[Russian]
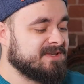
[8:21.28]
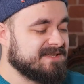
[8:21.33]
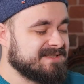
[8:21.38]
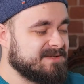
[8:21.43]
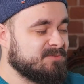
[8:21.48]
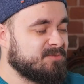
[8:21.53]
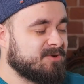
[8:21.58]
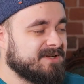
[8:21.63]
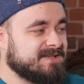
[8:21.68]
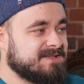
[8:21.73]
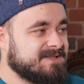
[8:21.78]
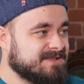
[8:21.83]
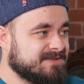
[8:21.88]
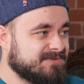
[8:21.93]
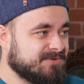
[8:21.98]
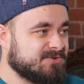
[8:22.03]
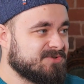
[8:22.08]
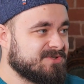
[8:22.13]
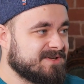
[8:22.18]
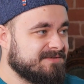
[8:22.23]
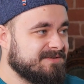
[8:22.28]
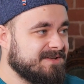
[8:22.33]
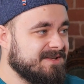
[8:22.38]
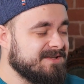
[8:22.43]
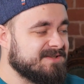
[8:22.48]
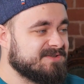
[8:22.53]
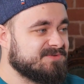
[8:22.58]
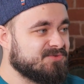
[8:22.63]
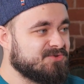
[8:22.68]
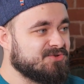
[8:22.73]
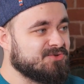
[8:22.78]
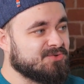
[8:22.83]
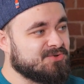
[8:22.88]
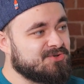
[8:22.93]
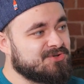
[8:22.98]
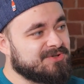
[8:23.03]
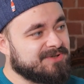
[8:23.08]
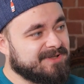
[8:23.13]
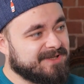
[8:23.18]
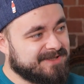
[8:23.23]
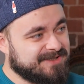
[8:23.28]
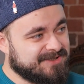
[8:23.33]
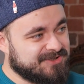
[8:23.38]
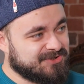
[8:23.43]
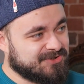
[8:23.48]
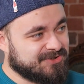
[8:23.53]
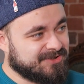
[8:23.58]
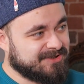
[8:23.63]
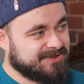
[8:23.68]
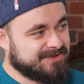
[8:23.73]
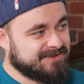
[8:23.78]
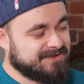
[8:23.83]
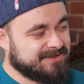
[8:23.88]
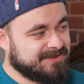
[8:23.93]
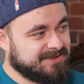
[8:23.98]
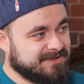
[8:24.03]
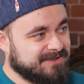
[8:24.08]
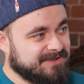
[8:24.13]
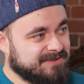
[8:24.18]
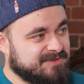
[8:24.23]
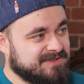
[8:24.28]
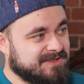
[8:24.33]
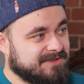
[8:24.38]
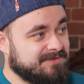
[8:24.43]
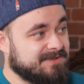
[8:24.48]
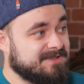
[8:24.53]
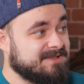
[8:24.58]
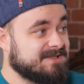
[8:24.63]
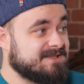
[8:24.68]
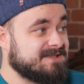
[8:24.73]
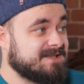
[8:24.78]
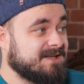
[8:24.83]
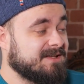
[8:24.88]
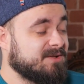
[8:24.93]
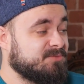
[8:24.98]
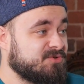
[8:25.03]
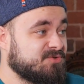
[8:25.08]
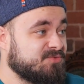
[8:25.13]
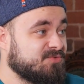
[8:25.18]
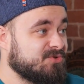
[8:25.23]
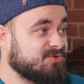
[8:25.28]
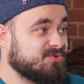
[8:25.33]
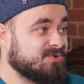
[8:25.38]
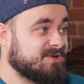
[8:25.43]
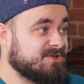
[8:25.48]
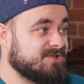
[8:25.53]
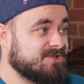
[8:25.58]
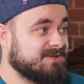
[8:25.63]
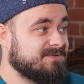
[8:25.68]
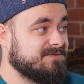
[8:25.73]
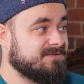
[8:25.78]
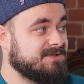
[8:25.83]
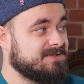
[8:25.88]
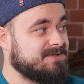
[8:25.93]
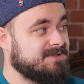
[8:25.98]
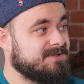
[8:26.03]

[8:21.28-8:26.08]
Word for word: Если брать твое сравнение, звучит очень логично. И, соответственно, странно, почему никто раньше этого не